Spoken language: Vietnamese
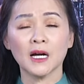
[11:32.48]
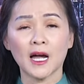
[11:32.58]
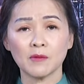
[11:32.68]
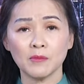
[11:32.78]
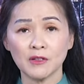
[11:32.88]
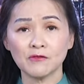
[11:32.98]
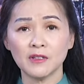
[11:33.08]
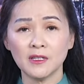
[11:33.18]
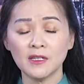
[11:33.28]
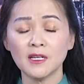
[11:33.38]
bữa ăn miễn
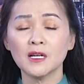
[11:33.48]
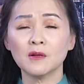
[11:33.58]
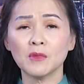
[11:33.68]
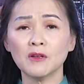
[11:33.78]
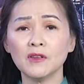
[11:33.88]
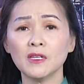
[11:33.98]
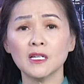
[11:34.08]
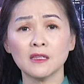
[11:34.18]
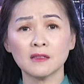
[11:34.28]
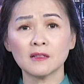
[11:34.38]
phí bởi vì
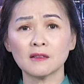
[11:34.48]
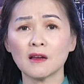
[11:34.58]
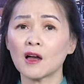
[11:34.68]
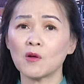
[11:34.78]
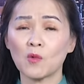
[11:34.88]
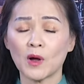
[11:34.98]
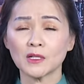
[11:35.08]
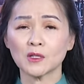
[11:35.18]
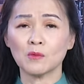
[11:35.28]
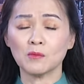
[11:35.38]
hình thức nó không
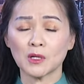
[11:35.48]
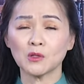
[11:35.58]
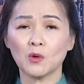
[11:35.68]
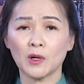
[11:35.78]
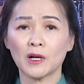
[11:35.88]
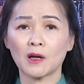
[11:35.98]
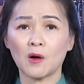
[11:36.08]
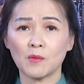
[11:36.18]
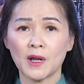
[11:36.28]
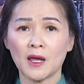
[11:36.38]
quan trọng mặc dù là nó
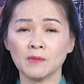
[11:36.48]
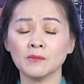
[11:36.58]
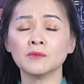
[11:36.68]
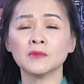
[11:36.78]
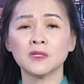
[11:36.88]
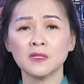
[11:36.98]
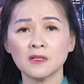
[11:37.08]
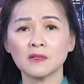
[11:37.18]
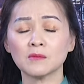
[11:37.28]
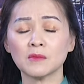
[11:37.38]
không đẹp
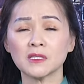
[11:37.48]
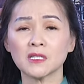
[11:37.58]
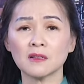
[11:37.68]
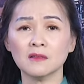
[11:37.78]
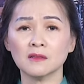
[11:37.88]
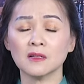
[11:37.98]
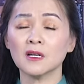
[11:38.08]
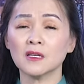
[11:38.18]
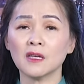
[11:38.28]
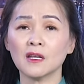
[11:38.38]
nhưng và chất lượng
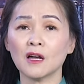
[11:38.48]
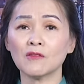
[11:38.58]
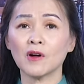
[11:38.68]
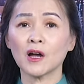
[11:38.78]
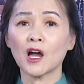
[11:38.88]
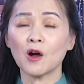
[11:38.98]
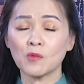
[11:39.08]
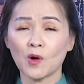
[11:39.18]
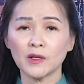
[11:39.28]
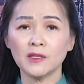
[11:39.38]
thì nó vẫn
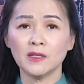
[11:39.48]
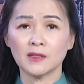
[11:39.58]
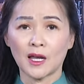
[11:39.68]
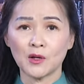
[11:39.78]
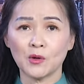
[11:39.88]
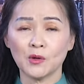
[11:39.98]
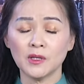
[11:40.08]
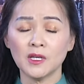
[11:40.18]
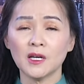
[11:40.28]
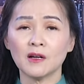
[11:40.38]
không có gì thay
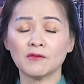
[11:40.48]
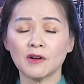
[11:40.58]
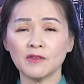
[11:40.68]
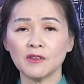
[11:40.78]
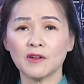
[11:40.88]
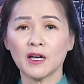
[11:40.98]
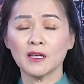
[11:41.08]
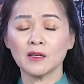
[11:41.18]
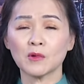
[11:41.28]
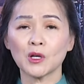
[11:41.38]
đổi và vì
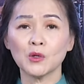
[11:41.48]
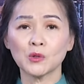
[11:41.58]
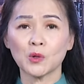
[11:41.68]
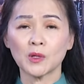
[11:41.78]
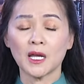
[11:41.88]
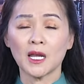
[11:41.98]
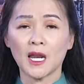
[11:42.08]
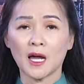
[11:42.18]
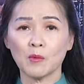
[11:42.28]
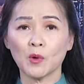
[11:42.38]
vậy cái yếu tố
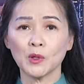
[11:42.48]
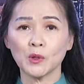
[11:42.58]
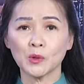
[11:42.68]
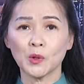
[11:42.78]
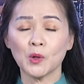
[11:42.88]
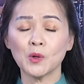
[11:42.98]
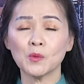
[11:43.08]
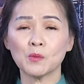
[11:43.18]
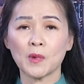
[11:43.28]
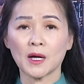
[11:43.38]
này là một yếu
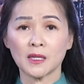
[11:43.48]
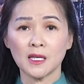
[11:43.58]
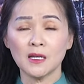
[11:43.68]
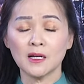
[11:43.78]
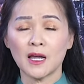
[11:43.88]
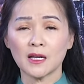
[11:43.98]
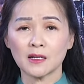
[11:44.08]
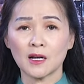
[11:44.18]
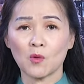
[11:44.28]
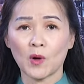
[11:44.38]
tố mà thế giới
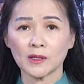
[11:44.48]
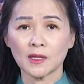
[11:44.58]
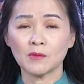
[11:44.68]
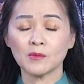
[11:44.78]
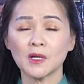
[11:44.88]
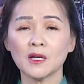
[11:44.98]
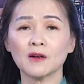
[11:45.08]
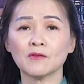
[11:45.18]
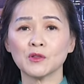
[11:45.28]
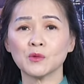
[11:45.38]
đang rất là quan tâm
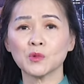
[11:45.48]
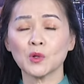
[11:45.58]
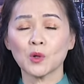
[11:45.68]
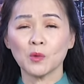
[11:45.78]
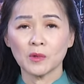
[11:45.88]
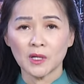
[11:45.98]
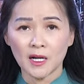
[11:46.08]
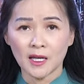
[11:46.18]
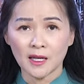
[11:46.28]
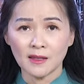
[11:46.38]
và chúng tôi cũng
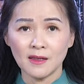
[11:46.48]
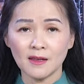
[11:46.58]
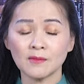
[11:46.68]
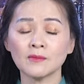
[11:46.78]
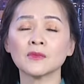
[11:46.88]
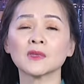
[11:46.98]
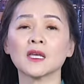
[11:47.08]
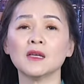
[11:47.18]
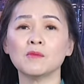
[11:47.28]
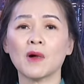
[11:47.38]
rất là ngạc nhiên
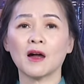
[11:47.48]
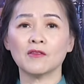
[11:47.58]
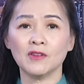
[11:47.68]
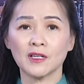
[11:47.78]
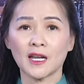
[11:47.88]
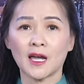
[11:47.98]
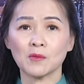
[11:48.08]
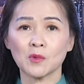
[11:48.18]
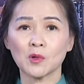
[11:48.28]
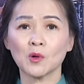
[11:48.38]
khi mà Việt
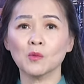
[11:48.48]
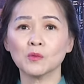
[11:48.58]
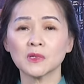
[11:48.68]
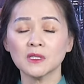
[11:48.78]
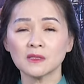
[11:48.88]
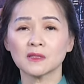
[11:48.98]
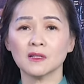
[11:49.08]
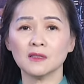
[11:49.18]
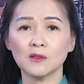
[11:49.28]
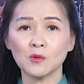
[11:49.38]
Nam cũng tương
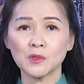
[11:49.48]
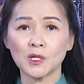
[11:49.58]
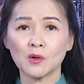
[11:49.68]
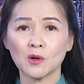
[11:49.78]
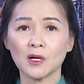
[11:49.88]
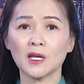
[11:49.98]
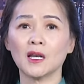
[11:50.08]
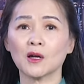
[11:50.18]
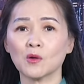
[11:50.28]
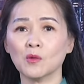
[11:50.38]
tự như Úc Châu có
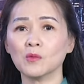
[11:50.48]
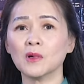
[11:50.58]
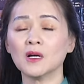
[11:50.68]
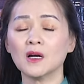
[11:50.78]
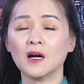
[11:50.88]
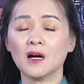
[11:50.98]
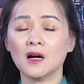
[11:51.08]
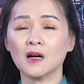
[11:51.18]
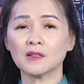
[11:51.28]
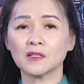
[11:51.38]
nghĩa là cũng
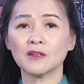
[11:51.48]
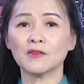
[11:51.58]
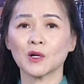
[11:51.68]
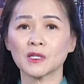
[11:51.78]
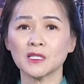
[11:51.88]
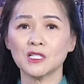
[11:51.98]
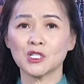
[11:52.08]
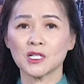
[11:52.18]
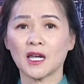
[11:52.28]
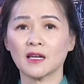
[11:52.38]
uh, rơi vào cái
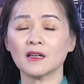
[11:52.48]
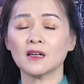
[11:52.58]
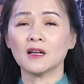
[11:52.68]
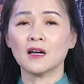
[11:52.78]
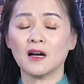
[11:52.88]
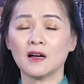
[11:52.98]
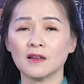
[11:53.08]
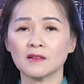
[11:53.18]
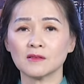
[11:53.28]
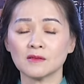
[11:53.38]
tình trạng
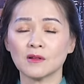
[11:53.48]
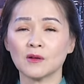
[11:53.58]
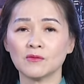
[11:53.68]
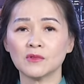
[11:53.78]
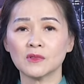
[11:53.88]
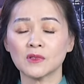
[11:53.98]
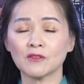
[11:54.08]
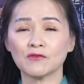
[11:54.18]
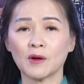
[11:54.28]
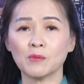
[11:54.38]
uh,
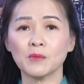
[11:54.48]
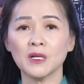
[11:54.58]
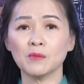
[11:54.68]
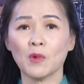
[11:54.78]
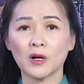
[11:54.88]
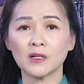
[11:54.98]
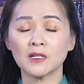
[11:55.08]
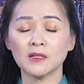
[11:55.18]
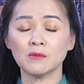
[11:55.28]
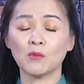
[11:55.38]
thực phẩm bị bỏ
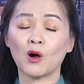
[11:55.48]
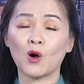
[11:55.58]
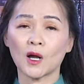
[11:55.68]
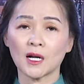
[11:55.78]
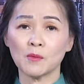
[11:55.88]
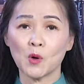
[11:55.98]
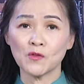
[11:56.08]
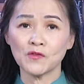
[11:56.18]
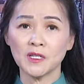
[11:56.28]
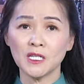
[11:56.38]
rơi bỏ hoặc là
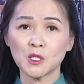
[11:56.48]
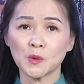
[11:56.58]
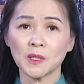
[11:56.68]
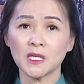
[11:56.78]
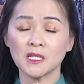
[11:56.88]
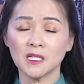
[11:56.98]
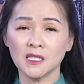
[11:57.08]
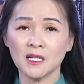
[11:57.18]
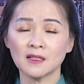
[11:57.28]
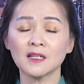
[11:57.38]
bỏ phí trong khi
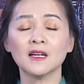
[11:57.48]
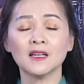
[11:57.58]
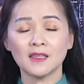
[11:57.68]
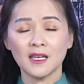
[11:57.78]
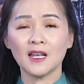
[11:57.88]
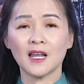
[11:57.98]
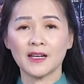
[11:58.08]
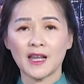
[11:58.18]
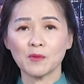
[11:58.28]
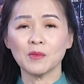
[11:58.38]
người dân thì
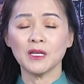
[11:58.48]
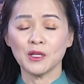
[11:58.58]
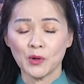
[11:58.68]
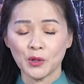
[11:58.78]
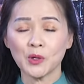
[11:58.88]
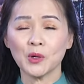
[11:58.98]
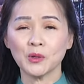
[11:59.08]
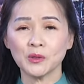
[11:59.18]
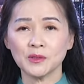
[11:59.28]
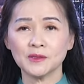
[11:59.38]
lại đang bị đối
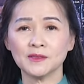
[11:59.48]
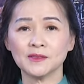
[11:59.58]
khổ.